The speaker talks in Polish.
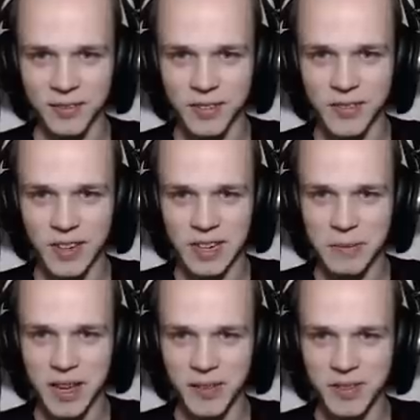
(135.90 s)
Wyzwanie
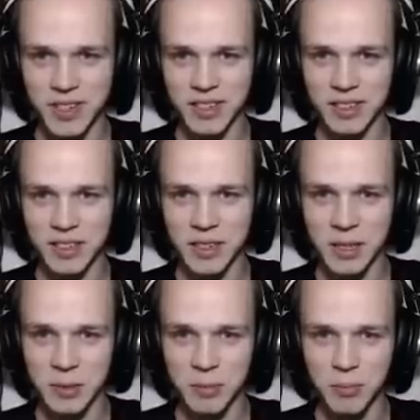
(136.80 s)
pierwsze.
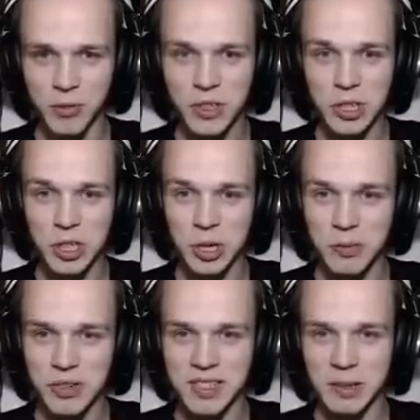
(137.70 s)
Mówcie cicho
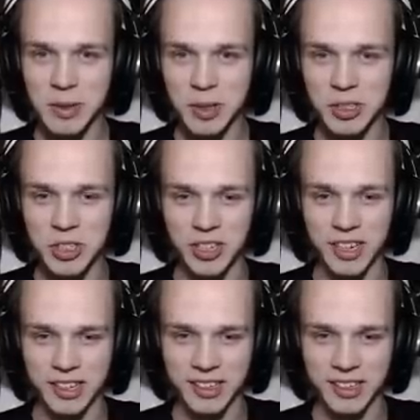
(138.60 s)
przez cały odcinek.